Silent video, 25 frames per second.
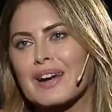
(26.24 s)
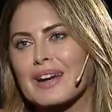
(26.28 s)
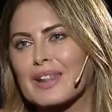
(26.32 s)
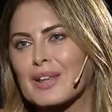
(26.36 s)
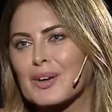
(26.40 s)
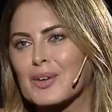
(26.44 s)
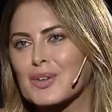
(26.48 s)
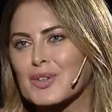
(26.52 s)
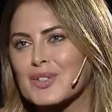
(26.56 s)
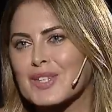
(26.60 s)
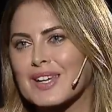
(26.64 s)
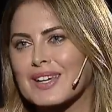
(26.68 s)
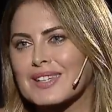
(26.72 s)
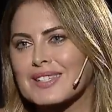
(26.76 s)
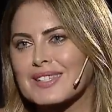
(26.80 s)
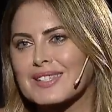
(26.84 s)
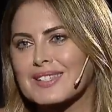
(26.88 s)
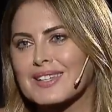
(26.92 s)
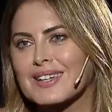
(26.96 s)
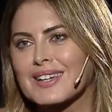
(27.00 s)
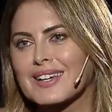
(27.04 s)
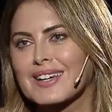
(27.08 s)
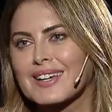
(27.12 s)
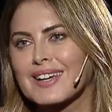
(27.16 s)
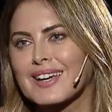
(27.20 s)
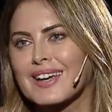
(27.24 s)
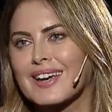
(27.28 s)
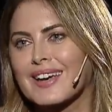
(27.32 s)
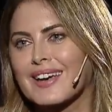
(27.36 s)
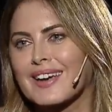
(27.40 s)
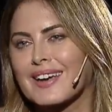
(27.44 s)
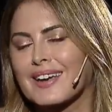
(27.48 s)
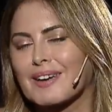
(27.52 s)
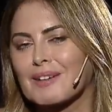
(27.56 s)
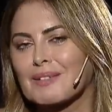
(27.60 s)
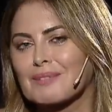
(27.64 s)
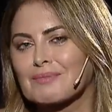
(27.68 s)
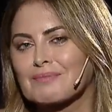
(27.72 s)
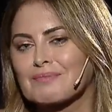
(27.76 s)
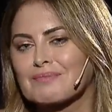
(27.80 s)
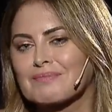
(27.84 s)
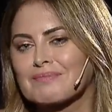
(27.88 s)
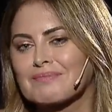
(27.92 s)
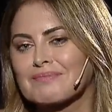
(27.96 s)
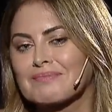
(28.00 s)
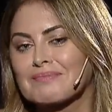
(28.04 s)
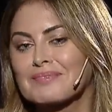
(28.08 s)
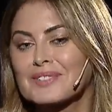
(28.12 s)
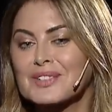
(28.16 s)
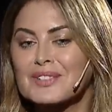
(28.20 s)
a hablar de cosas, eh,
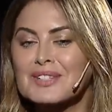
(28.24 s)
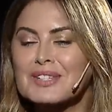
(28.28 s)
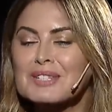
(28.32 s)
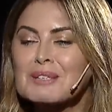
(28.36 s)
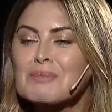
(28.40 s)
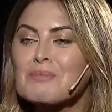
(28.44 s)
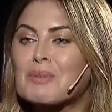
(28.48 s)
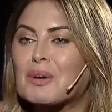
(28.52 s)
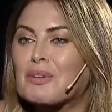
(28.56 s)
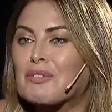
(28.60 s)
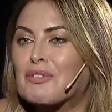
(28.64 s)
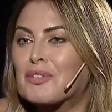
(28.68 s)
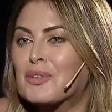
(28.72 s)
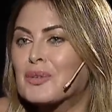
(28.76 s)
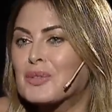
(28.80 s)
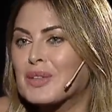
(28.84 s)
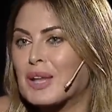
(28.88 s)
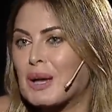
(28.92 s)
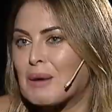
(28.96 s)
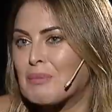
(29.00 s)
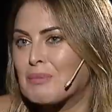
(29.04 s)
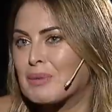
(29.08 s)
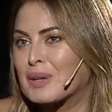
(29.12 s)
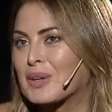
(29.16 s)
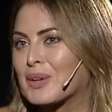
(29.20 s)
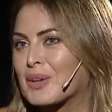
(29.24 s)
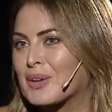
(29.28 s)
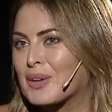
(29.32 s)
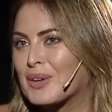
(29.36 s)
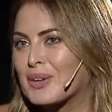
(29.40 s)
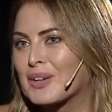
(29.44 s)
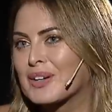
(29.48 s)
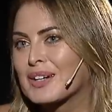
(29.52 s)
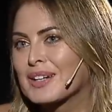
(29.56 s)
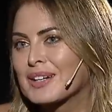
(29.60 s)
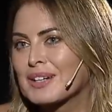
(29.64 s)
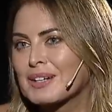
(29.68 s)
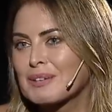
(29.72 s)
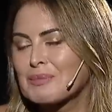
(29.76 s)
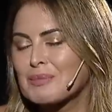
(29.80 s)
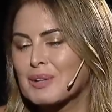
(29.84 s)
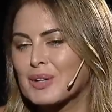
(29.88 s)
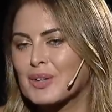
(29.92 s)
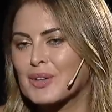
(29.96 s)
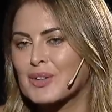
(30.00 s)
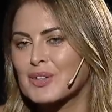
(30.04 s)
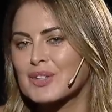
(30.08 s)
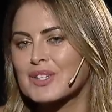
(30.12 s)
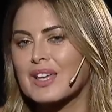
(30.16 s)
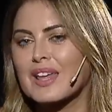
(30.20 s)
no sé si profundas, pero,
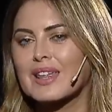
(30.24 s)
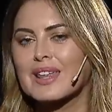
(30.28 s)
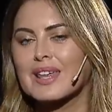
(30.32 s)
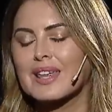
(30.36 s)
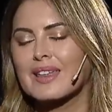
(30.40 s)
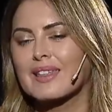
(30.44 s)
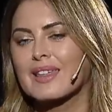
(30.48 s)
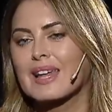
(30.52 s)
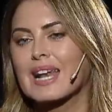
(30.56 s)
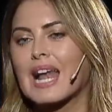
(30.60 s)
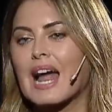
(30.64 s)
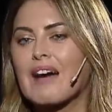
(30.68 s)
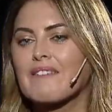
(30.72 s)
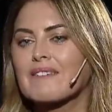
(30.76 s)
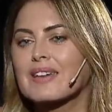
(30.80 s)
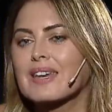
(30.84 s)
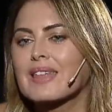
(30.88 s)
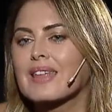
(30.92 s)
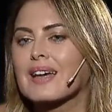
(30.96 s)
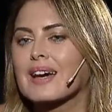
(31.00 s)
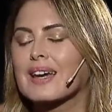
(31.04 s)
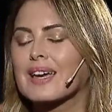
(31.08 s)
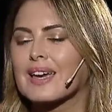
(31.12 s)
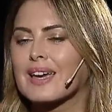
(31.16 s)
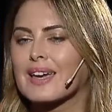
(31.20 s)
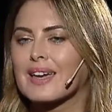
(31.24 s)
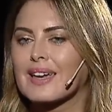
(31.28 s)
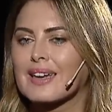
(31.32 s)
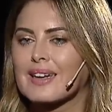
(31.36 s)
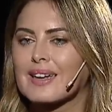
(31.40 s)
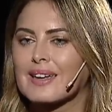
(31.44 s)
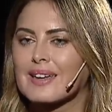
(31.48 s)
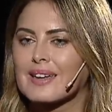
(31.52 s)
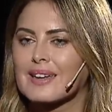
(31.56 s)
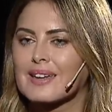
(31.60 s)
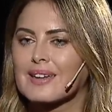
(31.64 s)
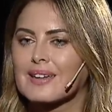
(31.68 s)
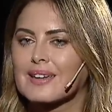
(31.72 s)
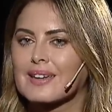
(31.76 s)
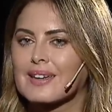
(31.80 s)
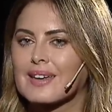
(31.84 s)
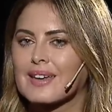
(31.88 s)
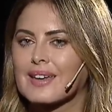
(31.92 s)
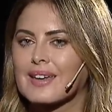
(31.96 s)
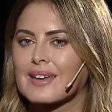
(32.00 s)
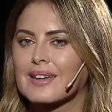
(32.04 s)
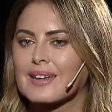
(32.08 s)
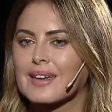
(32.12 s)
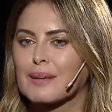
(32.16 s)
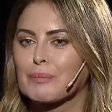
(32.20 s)
pero cosas de, la vida que,
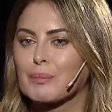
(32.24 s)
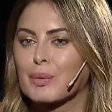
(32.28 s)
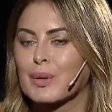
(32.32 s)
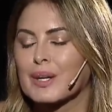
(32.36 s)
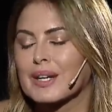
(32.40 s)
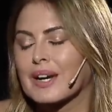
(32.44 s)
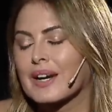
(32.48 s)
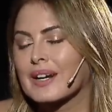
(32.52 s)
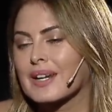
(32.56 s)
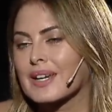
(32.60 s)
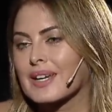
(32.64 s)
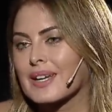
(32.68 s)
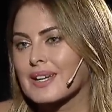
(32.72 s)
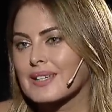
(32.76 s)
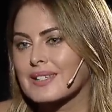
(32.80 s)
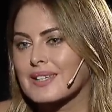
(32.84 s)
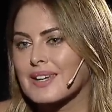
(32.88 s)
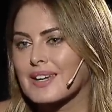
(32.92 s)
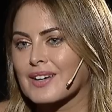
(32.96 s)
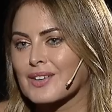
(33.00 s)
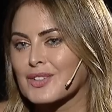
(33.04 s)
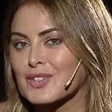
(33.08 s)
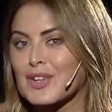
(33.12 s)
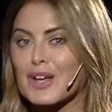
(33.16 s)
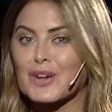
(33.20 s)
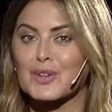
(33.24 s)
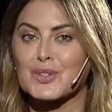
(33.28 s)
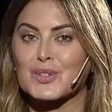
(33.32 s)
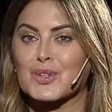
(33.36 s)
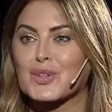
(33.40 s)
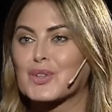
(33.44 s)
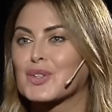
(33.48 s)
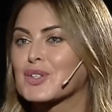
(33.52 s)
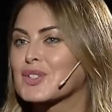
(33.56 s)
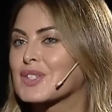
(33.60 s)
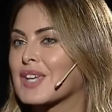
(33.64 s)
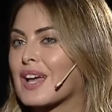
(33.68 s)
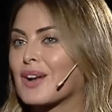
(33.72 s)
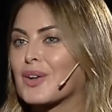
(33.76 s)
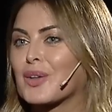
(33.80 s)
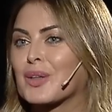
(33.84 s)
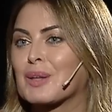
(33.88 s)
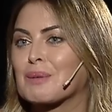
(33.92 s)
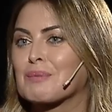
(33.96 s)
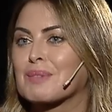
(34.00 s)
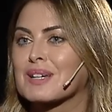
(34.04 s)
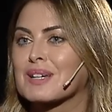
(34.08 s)
que, que, pueden enriquecernos a nosotros y a los